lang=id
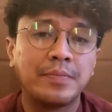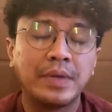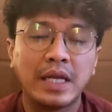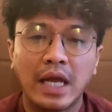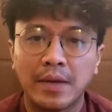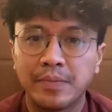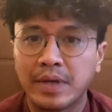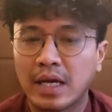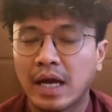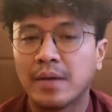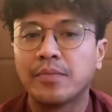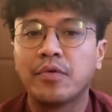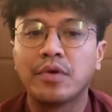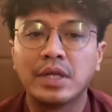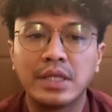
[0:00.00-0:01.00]

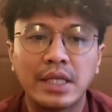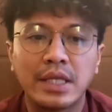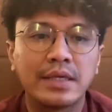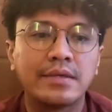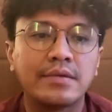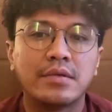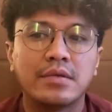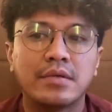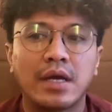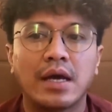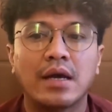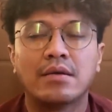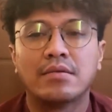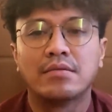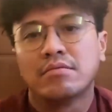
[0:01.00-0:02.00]
pilihan-pilihan politik
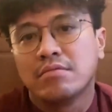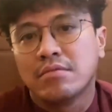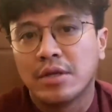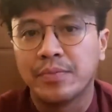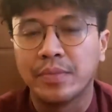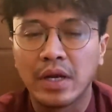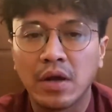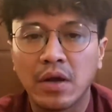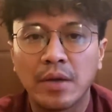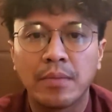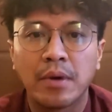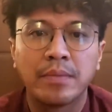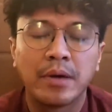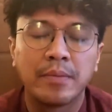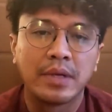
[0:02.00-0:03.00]
yang dipilih oleh
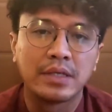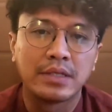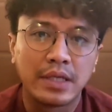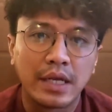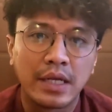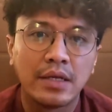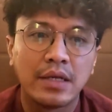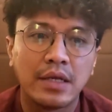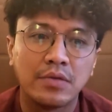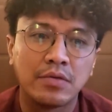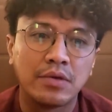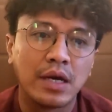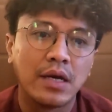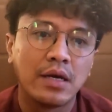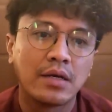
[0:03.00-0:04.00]
Bapak Presiden dan
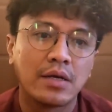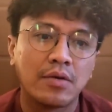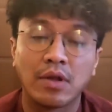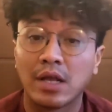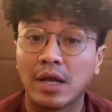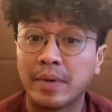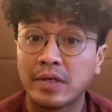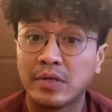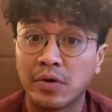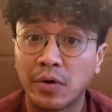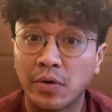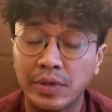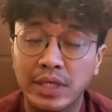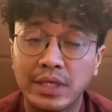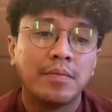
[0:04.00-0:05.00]
juga keluarga Pak
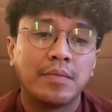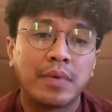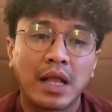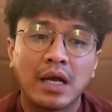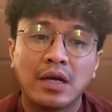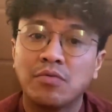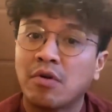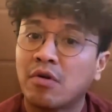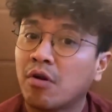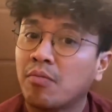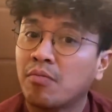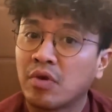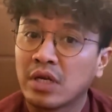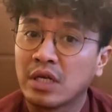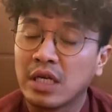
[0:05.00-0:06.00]
Jokowi. Perang dua
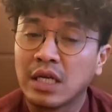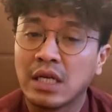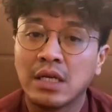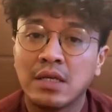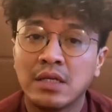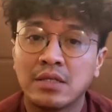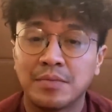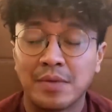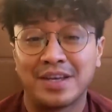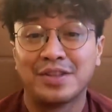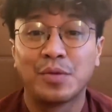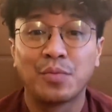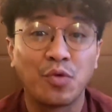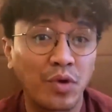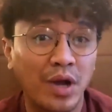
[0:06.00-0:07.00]
kelompok ini semakin
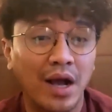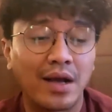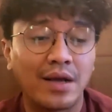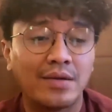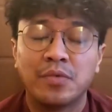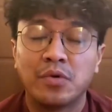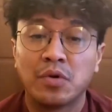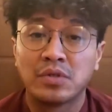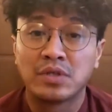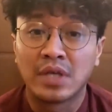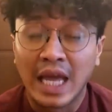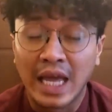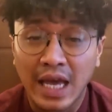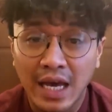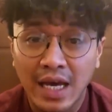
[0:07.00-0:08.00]
terbuka. Menurut
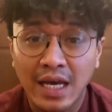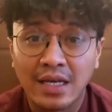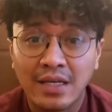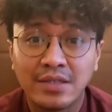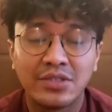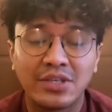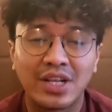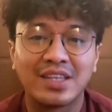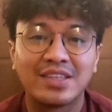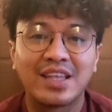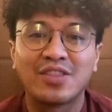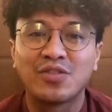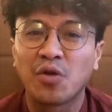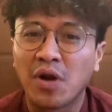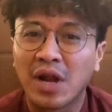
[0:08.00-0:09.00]
saya,
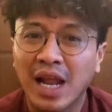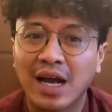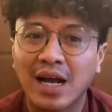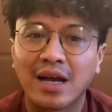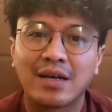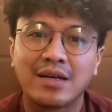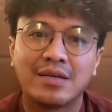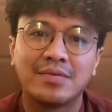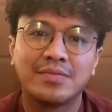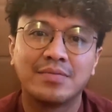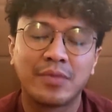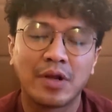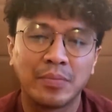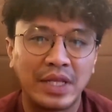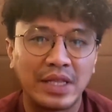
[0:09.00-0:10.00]
cerita tolak
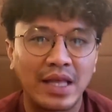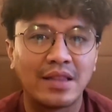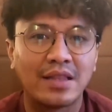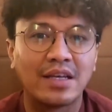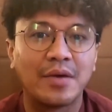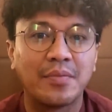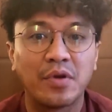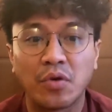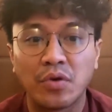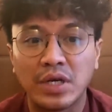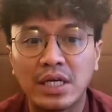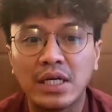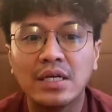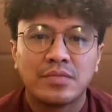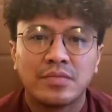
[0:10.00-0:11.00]
permintaan tiga
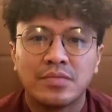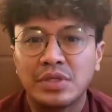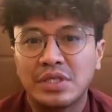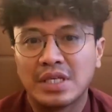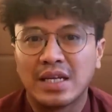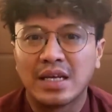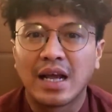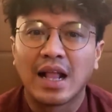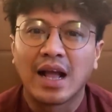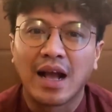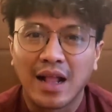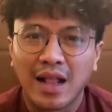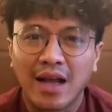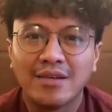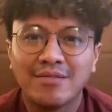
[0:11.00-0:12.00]
periode bisa
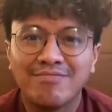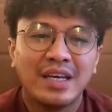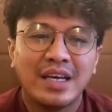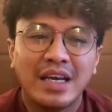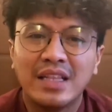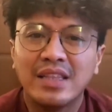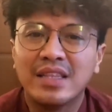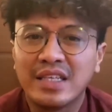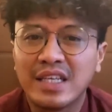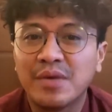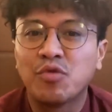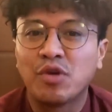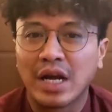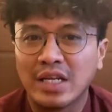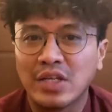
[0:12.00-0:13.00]
dikarang-karang. Intinya
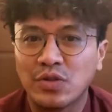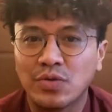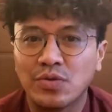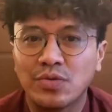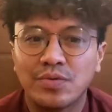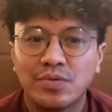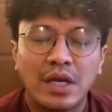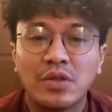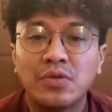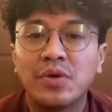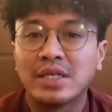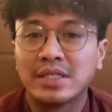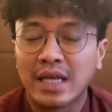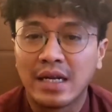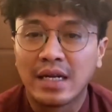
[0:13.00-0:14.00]
bukan itu. Itu
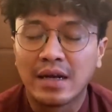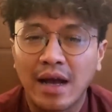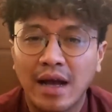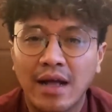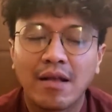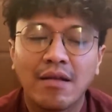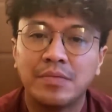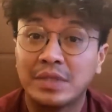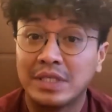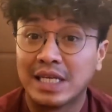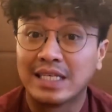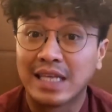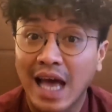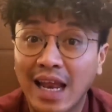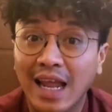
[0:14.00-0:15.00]
yang saya dengar,
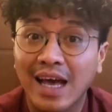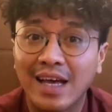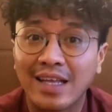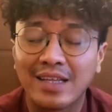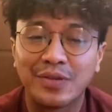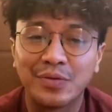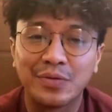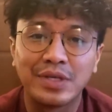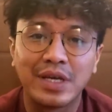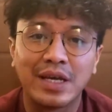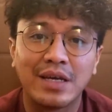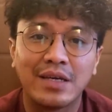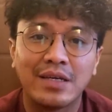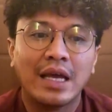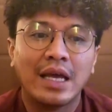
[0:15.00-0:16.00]
tidak salah
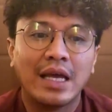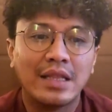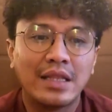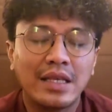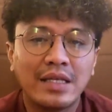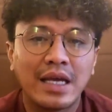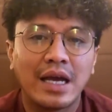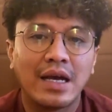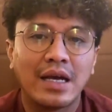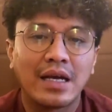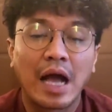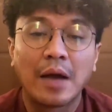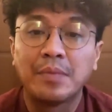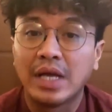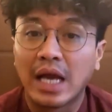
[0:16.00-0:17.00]
tentunya. Intinya,
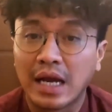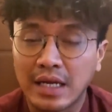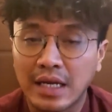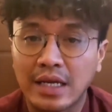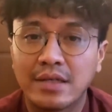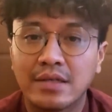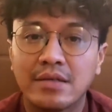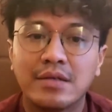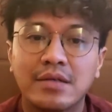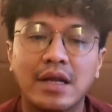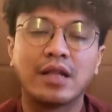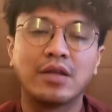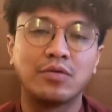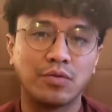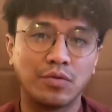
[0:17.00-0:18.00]
kami yakin
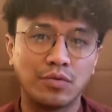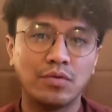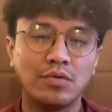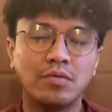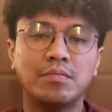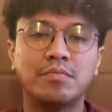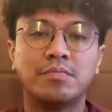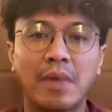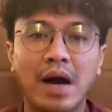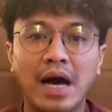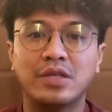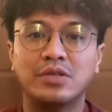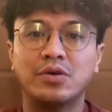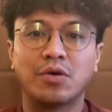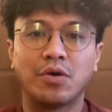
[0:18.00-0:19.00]
dari dulu
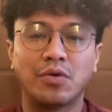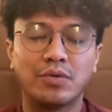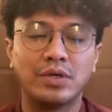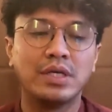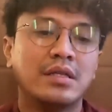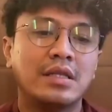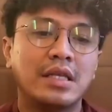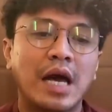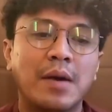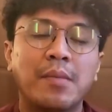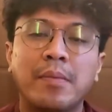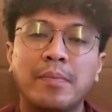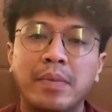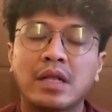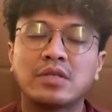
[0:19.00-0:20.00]
Pak Jokowi tidak
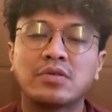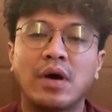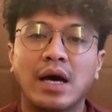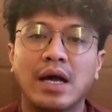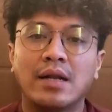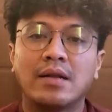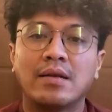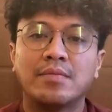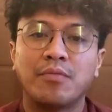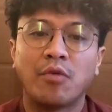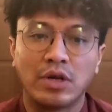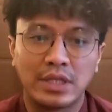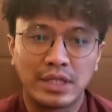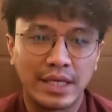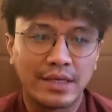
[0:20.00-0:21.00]
baper soal
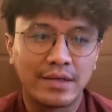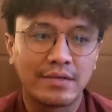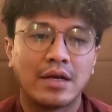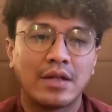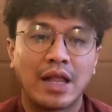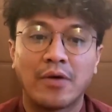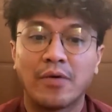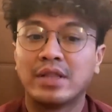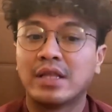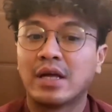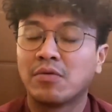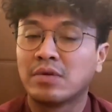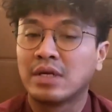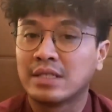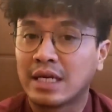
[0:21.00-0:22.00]
politik, lawan
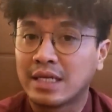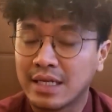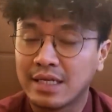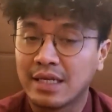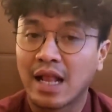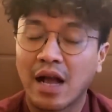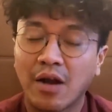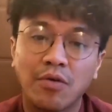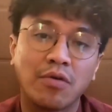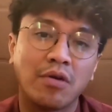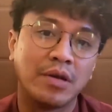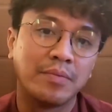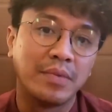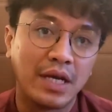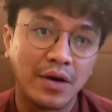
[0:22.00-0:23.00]
tarungnya saja dirangkul
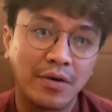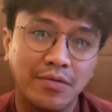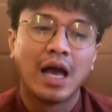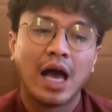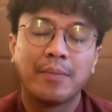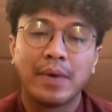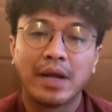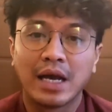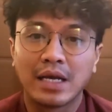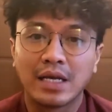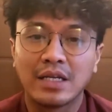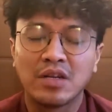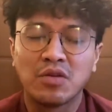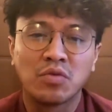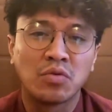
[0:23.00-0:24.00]
oleh beliau.
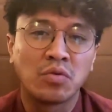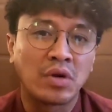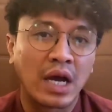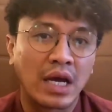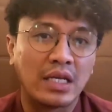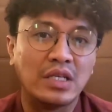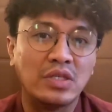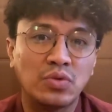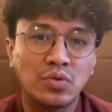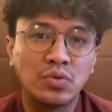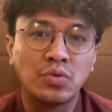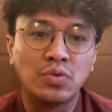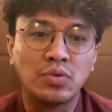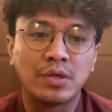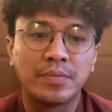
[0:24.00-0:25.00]
Apalagi dituduhkan
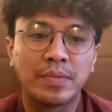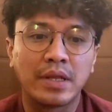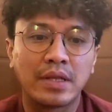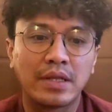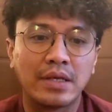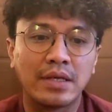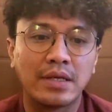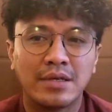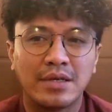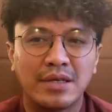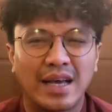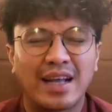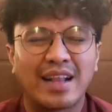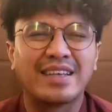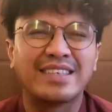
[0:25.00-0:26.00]
isu seperti
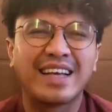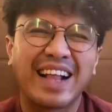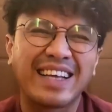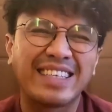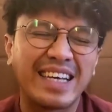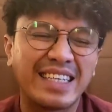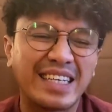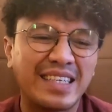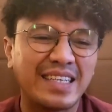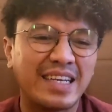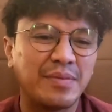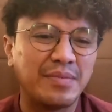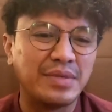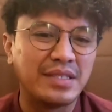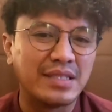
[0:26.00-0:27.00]
yang rasa-rasanya
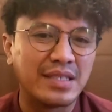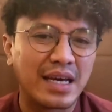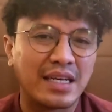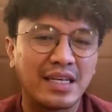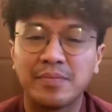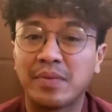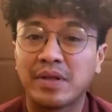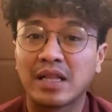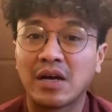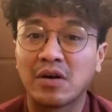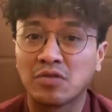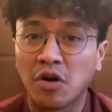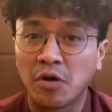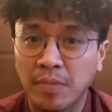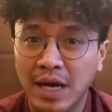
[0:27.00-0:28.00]
tidak bisa
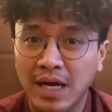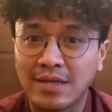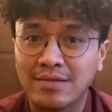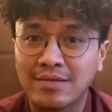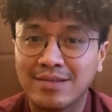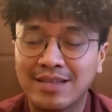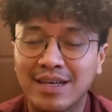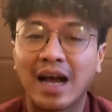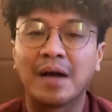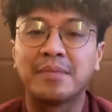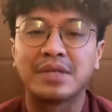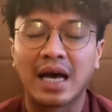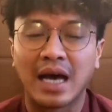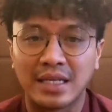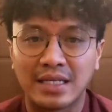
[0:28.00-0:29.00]
dipertanggungjawabkan
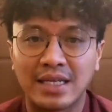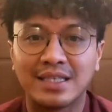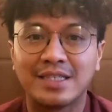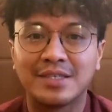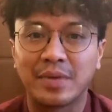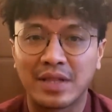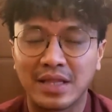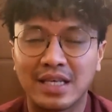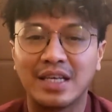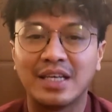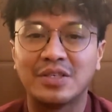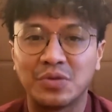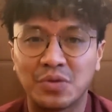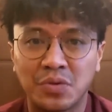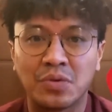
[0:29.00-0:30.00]
keabsahannya seperti
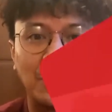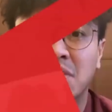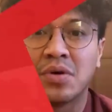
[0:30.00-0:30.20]
isu